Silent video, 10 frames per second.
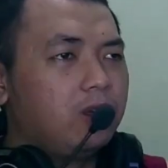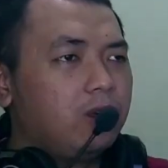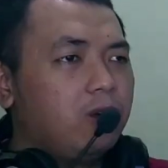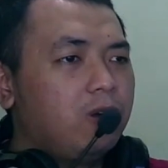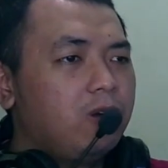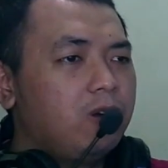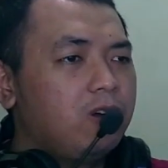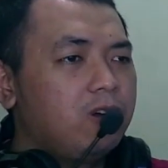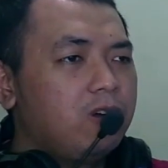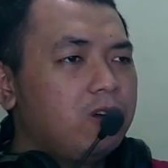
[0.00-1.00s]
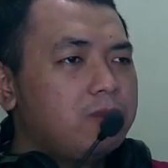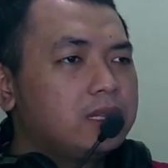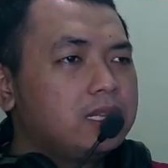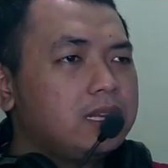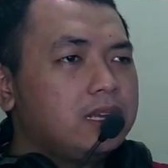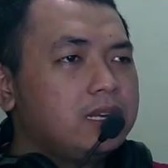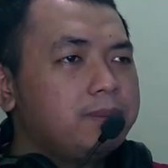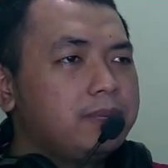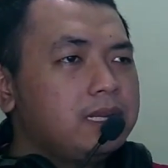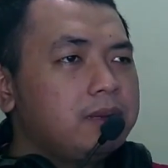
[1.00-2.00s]
oh matanya lagi
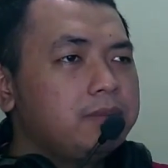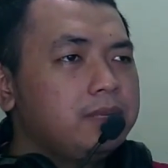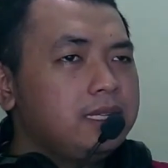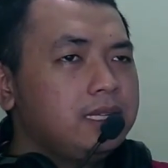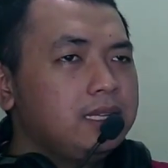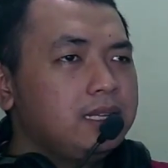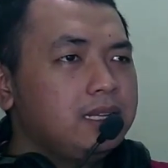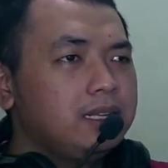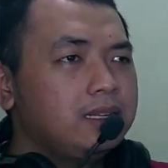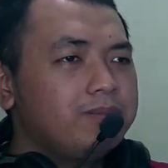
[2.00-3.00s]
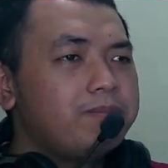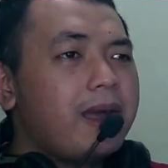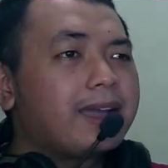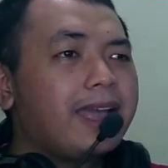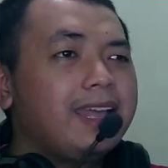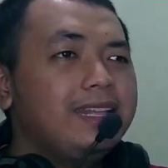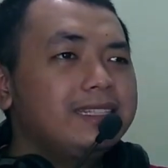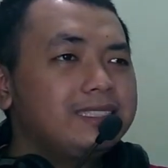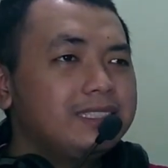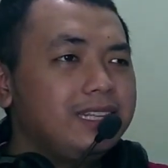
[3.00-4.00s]
dipejamin pakai
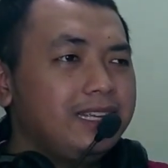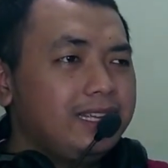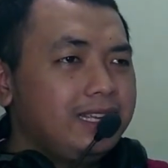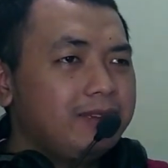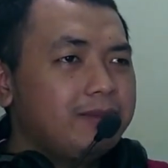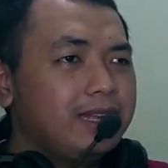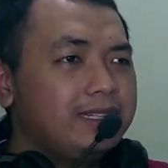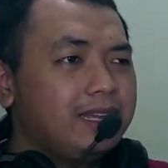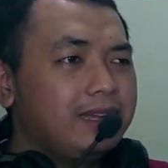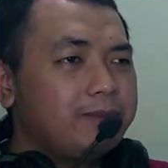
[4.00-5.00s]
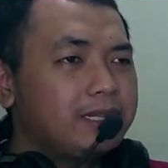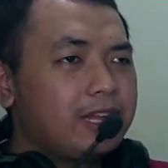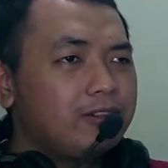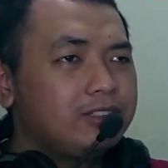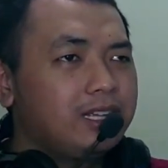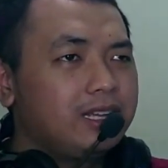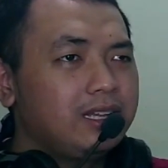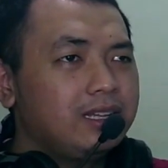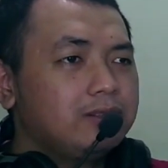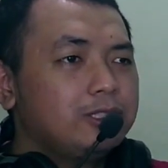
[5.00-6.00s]
insting belajar eh
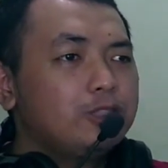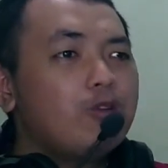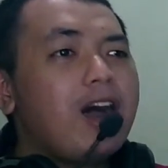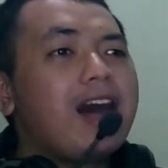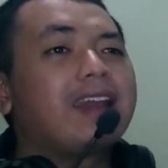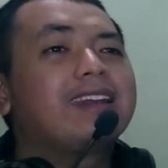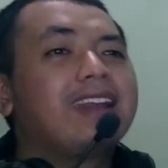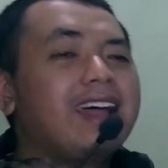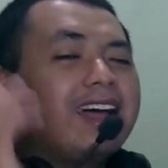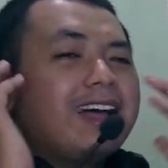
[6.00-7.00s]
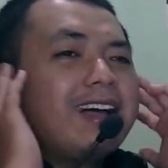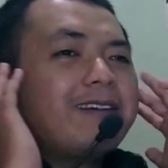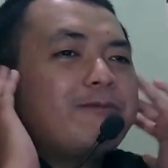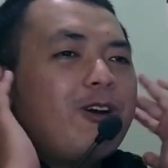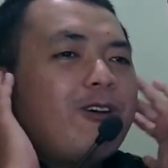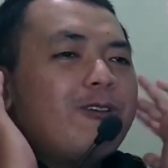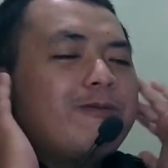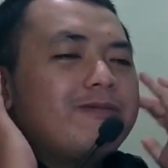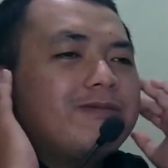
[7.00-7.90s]
bertarungnya suara mau